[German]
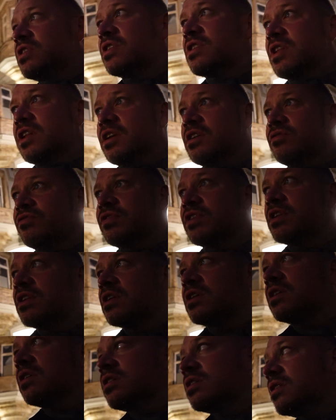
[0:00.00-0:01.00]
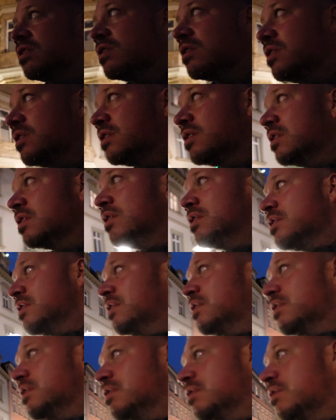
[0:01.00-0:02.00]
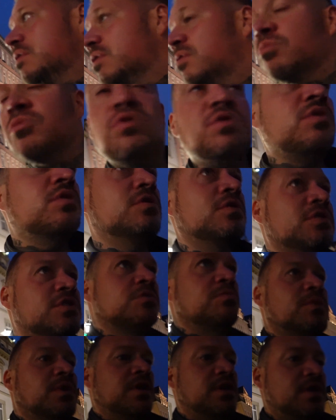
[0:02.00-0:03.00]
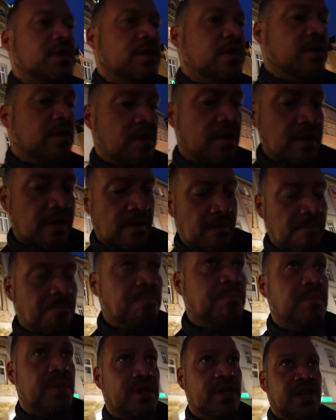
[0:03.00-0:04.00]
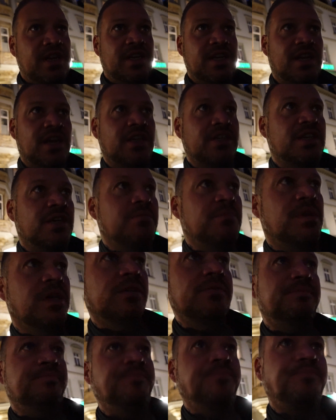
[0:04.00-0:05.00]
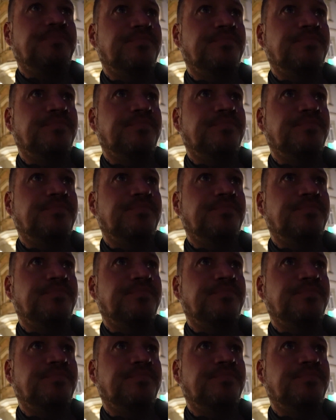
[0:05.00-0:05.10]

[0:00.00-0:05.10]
ich das gleich finde. Ich müsste sonst mein, mein Handy gleich anmachen.